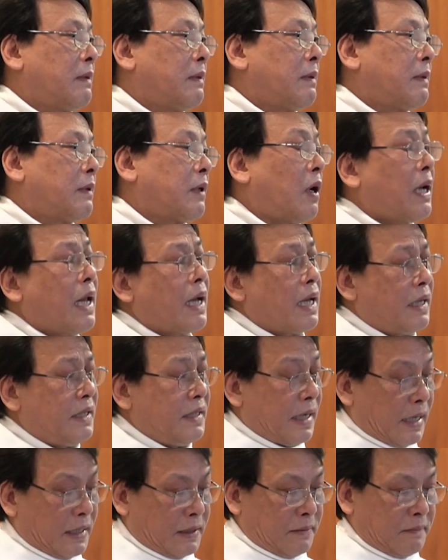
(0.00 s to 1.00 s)
Đó là hình
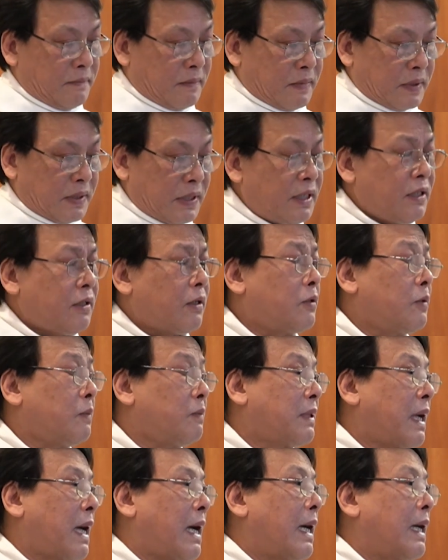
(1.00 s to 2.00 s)
ảnh khiến cho
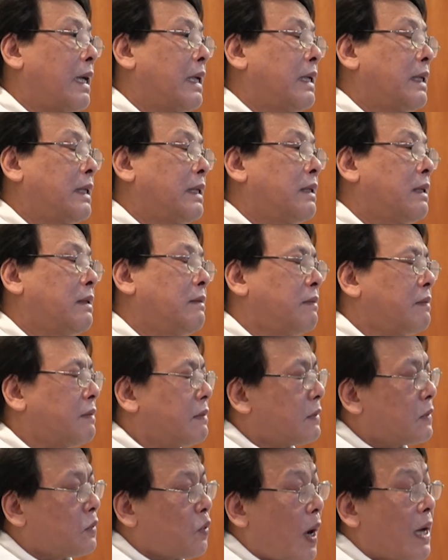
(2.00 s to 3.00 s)
chúng ta
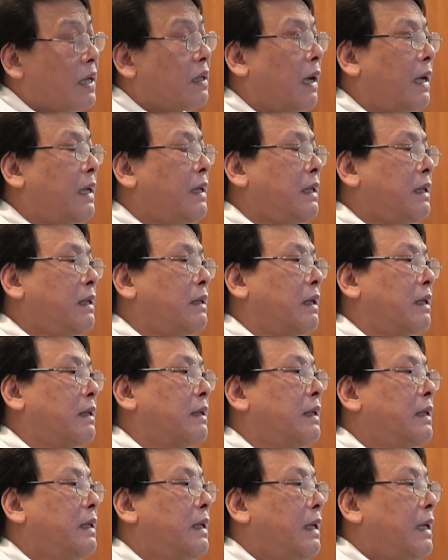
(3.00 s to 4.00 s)
thoáng thấy được
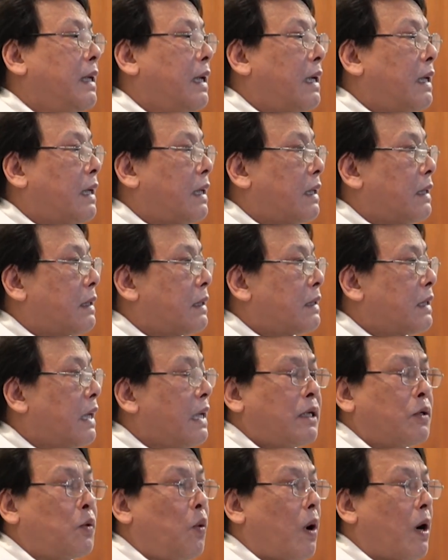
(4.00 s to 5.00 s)
à,
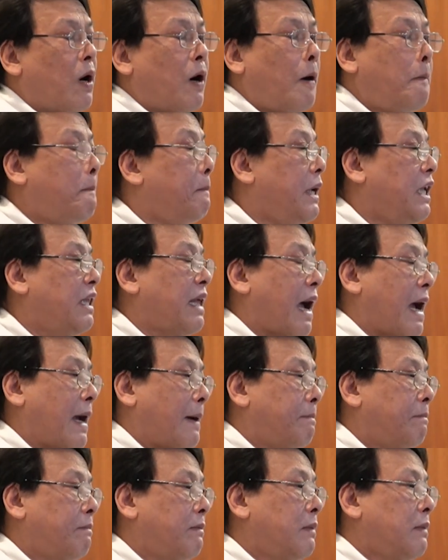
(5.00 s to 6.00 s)
kết cuộc không bi
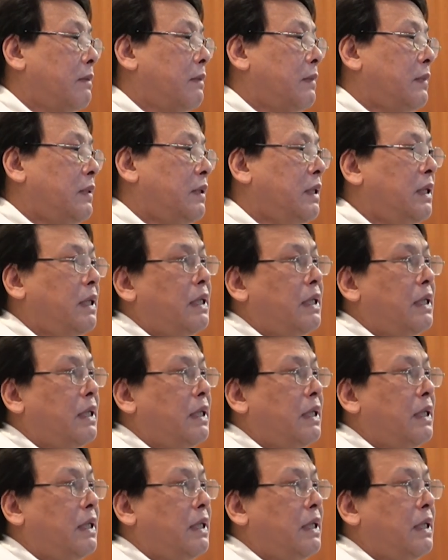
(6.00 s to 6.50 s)
thảm như